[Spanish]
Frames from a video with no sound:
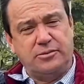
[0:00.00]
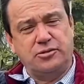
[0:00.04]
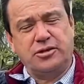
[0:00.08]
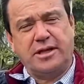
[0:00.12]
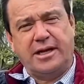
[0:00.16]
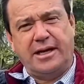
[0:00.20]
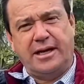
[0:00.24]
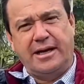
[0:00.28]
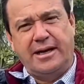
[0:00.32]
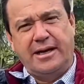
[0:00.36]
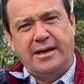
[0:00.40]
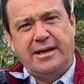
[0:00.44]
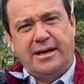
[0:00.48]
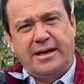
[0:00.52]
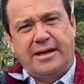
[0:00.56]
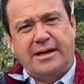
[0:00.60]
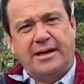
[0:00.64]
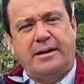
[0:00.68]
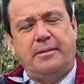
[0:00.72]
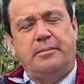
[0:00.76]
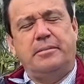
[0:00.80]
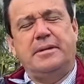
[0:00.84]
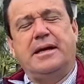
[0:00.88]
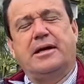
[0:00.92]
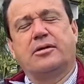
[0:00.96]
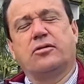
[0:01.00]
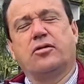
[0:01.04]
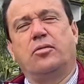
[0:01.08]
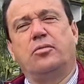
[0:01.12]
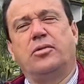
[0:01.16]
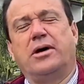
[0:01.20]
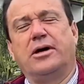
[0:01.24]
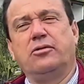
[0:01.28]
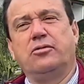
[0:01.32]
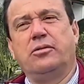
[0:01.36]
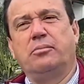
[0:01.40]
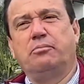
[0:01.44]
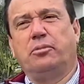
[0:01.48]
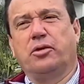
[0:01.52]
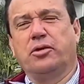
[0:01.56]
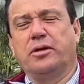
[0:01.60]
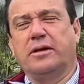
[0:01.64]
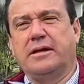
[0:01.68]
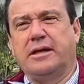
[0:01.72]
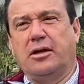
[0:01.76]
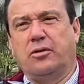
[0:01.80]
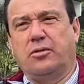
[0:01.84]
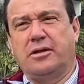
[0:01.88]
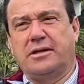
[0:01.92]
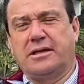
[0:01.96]
tenemos que, mirar cómo hay un
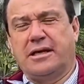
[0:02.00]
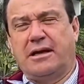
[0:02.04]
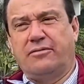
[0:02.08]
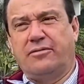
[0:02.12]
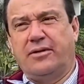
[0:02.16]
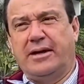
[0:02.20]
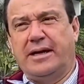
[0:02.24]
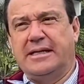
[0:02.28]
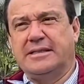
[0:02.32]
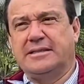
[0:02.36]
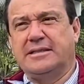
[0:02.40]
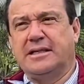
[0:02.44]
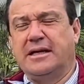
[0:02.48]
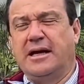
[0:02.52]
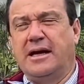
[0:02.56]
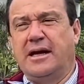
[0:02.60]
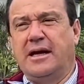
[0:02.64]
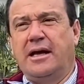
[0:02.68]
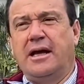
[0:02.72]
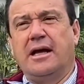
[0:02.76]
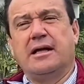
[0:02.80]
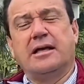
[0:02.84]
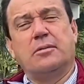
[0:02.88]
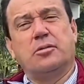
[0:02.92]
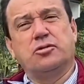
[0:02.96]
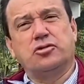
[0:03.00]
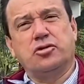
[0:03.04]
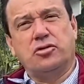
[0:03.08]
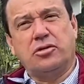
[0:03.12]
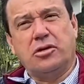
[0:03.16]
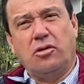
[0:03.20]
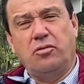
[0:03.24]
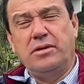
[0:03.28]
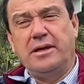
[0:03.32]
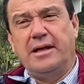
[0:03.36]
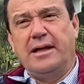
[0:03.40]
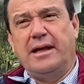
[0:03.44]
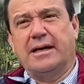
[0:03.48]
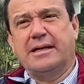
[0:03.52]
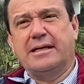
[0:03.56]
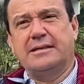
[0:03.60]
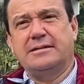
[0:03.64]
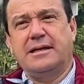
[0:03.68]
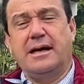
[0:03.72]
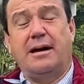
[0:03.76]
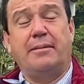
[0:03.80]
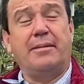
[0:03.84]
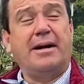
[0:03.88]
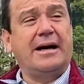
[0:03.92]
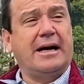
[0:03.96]
poquitico de transferencia. Tenemos otra
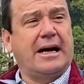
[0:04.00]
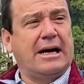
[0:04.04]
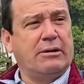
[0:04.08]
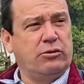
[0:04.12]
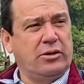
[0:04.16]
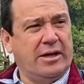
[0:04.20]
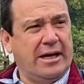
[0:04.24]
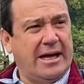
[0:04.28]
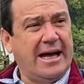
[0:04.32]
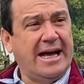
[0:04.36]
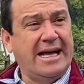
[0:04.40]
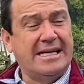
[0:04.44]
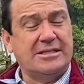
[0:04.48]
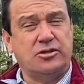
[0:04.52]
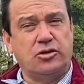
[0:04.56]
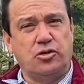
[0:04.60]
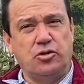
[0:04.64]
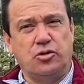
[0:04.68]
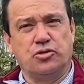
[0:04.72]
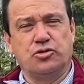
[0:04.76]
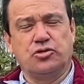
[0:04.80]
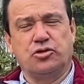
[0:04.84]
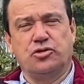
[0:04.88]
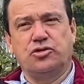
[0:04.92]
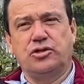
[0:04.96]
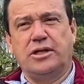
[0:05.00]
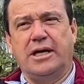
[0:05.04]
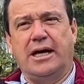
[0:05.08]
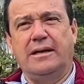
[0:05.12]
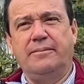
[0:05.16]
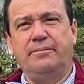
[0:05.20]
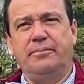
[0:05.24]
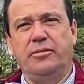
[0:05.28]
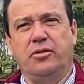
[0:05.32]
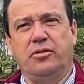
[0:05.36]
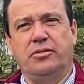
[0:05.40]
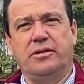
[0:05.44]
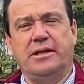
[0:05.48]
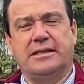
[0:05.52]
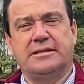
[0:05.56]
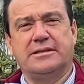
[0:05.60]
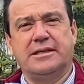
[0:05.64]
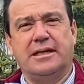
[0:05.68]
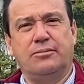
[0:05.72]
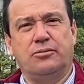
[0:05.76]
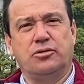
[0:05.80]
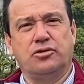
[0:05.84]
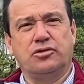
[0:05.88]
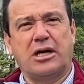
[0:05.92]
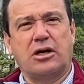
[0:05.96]
unidad que se llama Unidad de Gestión Social, donde
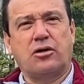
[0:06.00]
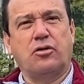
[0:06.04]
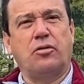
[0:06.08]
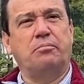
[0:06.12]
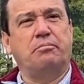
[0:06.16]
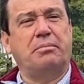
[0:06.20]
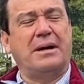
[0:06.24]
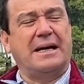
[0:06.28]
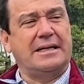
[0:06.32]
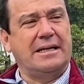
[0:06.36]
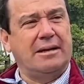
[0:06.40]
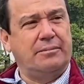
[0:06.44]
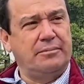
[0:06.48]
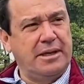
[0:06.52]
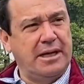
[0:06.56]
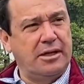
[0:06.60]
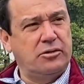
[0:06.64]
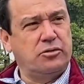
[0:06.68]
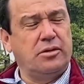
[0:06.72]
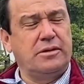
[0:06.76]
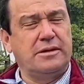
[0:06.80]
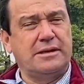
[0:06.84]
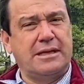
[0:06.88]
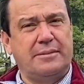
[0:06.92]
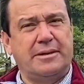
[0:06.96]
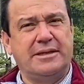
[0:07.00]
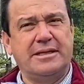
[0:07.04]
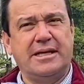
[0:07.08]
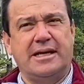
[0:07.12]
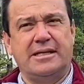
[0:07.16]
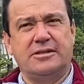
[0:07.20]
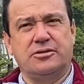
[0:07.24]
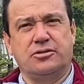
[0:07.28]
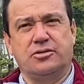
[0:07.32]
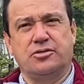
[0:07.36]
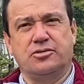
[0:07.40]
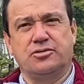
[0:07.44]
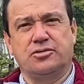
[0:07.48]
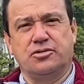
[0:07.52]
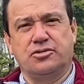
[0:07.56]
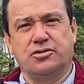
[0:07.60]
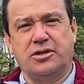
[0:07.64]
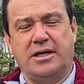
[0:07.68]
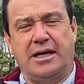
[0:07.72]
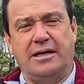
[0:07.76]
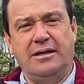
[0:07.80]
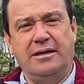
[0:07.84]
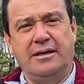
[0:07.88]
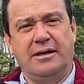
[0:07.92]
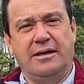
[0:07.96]
hacemos acompañamiento en temas de gestión
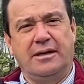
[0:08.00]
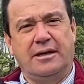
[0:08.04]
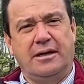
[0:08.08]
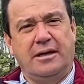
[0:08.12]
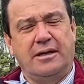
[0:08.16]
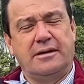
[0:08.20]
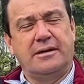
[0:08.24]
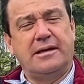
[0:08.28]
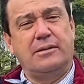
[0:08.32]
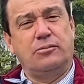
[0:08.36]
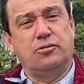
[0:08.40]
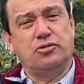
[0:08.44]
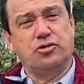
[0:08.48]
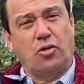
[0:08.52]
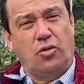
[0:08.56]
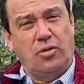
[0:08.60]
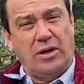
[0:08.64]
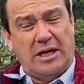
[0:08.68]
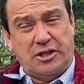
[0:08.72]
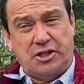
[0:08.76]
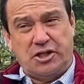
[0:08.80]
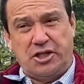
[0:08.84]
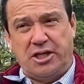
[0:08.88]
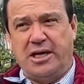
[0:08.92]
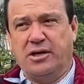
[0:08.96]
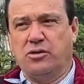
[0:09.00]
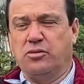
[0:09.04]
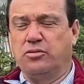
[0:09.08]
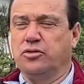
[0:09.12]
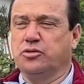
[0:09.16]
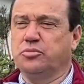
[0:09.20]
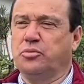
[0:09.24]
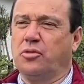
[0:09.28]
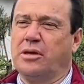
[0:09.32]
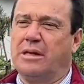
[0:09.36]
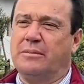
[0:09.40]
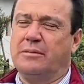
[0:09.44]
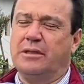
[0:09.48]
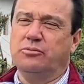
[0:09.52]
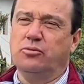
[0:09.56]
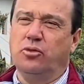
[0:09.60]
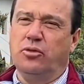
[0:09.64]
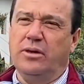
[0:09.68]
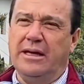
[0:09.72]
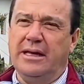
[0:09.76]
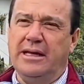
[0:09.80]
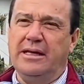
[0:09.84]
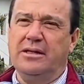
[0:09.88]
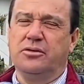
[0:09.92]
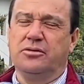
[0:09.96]
social, tenemos con la CHEC unos
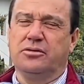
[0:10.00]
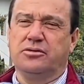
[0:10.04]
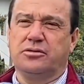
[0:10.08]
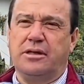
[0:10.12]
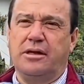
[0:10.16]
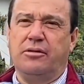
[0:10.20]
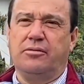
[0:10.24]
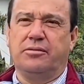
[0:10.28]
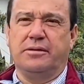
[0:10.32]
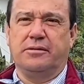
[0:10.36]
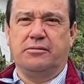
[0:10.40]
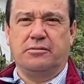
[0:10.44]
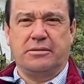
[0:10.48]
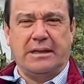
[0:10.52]
programas muy lindos